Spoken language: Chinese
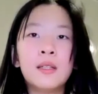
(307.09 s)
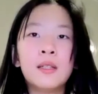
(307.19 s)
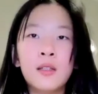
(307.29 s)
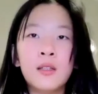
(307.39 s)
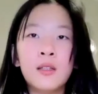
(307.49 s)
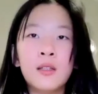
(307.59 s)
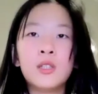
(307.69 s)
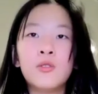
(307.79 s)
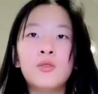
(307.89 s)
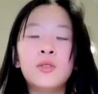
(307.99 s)
人都是
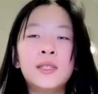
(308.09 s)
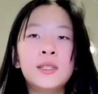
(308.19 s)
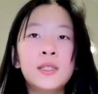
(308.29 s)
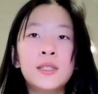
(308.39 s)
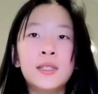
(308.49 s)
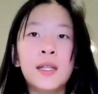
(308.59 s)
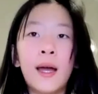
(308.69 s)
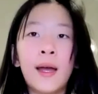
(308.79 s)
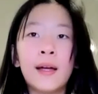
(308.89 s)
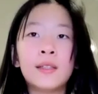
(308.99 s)
由于惊奇
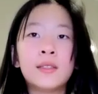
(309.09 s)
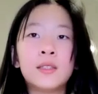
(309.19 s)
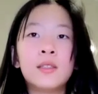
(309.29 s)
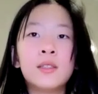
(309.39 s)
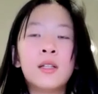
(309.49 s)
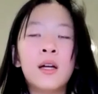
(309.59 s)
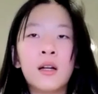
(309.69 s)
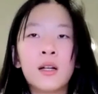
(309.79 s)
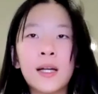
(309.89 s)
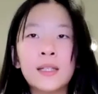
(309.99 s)
而开始，
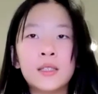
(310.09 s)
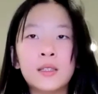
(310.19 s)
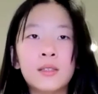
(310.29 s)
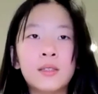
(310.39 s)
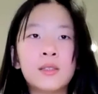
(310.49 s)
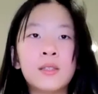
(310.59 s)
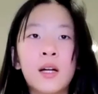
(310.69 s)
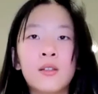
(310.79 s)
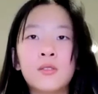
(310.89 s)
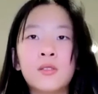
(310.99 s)
而开始思
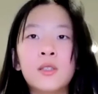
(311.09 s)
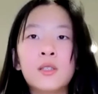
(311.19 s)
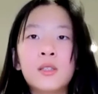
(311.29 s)
考，